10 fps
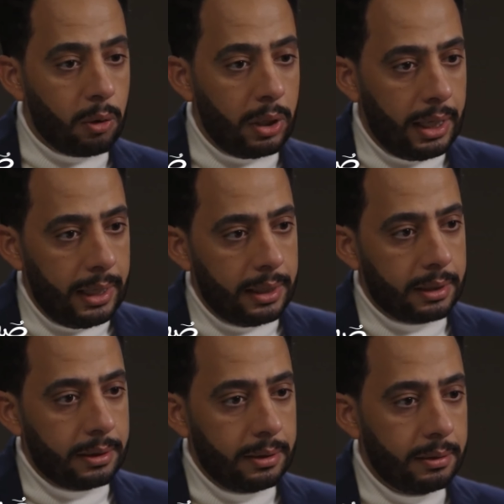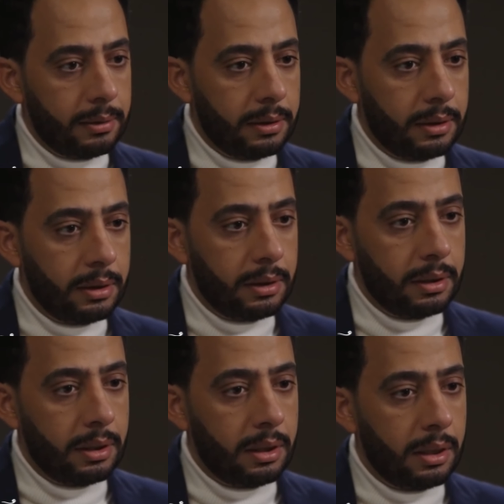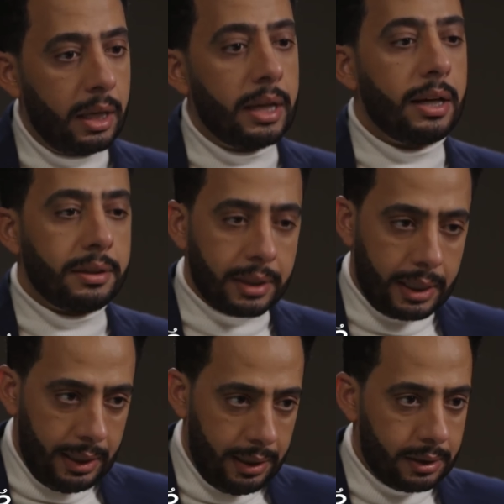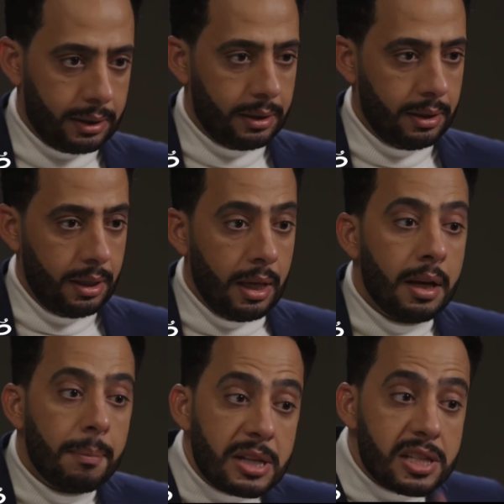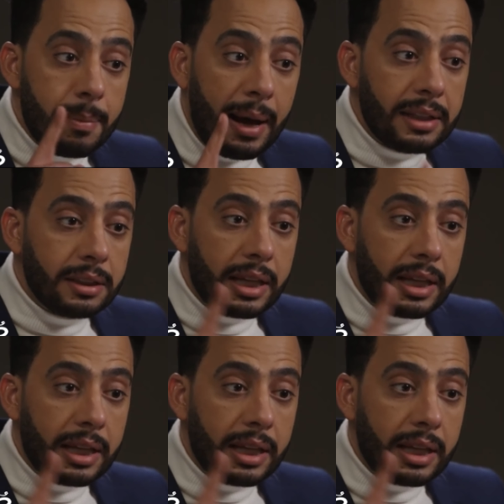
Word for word: هاكل حقك انا هديك حقك بس بعد